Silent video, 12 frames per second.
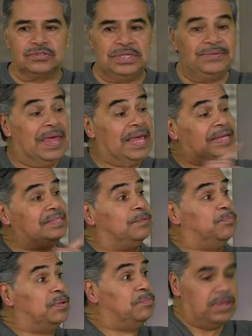sí, es el
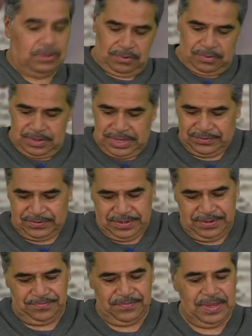primero,
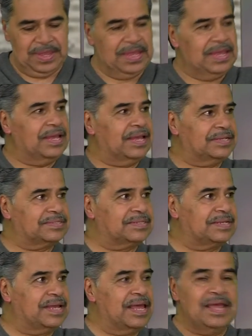este, este.
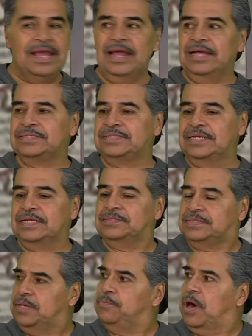Este,
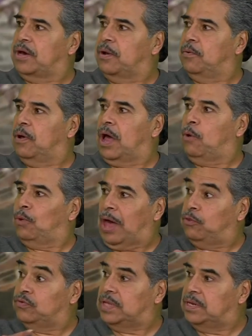sí, va a grabar, ¿a,
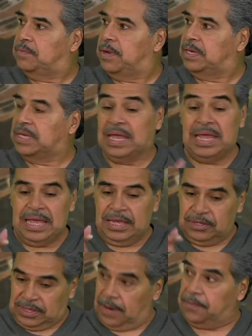dónde? Alemania.
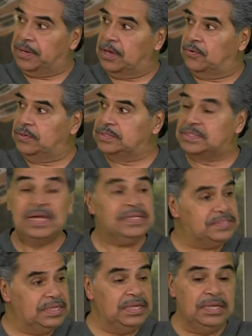¿Grabaría con esta?
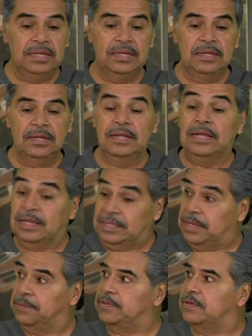Sí,
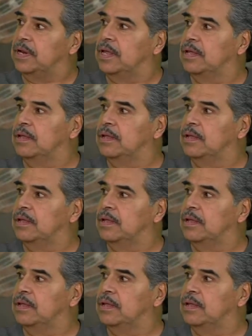llévesela.